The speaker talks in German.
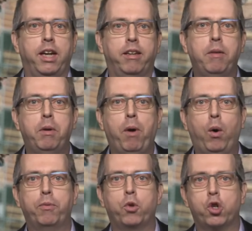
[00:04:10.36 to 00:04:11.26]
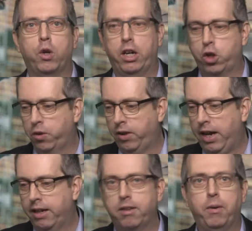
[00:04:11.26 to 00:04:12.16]
Es gibt die Bauabzugssteuer schon
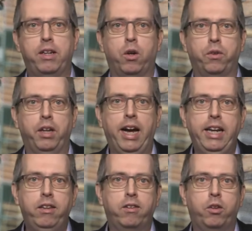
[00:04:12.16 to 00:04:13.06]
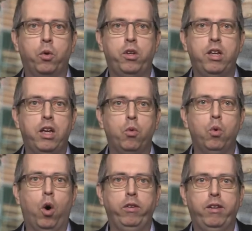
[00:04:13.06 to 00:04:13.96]
seit 2001. Durch die
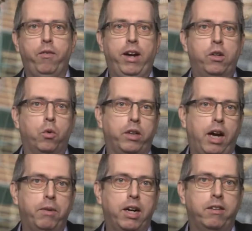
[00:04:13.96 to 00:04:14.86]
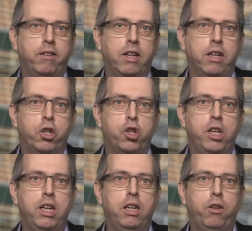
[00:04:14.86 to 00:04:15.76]
EU-Osterweiterung damals
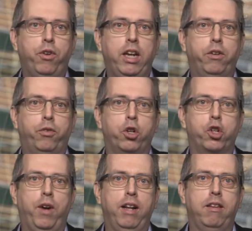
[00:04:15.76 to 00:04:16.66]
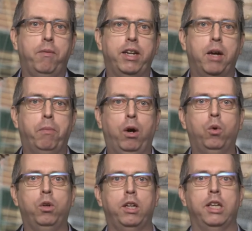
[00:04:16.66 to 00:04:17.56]
stiegen die Fälle von Schwarzarbeit am
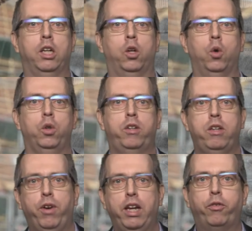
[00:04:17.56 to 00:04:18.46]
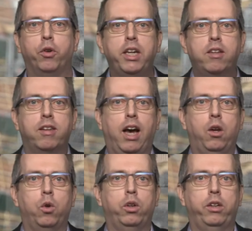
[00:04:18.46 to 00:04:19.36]
Bau und die Fälle von
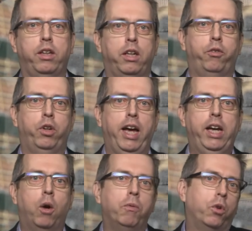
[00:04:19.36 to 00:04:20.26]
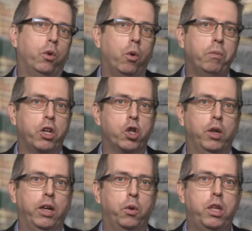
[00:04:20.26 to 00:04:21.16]
Nichtzahlung von Einkommens- und
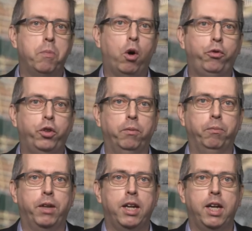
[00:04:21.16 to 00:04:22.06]
Umsatzsteuer durch die Baufirmen.